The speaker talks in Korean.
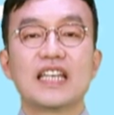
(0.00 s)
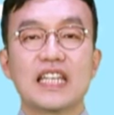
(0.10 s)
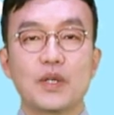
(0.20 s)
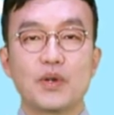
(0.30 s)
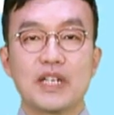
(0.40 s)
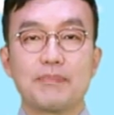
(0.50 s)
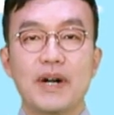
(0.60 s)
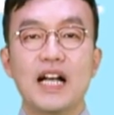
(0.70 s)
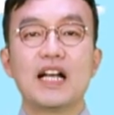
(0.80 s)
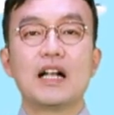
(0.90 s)

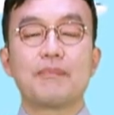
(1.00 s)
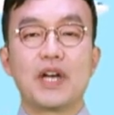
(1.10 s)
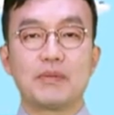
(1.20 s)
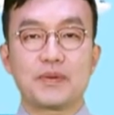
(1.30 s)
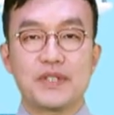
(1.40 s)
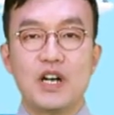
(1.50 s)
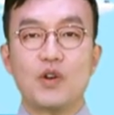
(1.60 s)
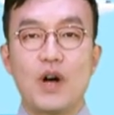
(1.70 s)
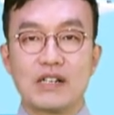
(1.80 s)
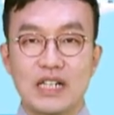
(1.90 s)
2018
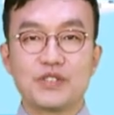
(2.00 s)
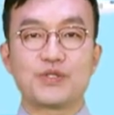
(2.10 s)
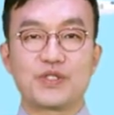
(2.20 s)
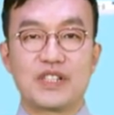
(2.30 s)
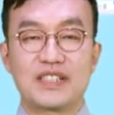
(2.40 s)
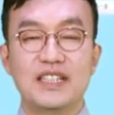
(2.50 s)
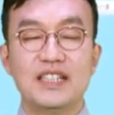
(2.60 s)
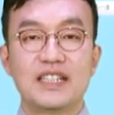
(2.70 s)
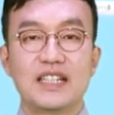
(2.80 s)
배워보서 관광 중국어를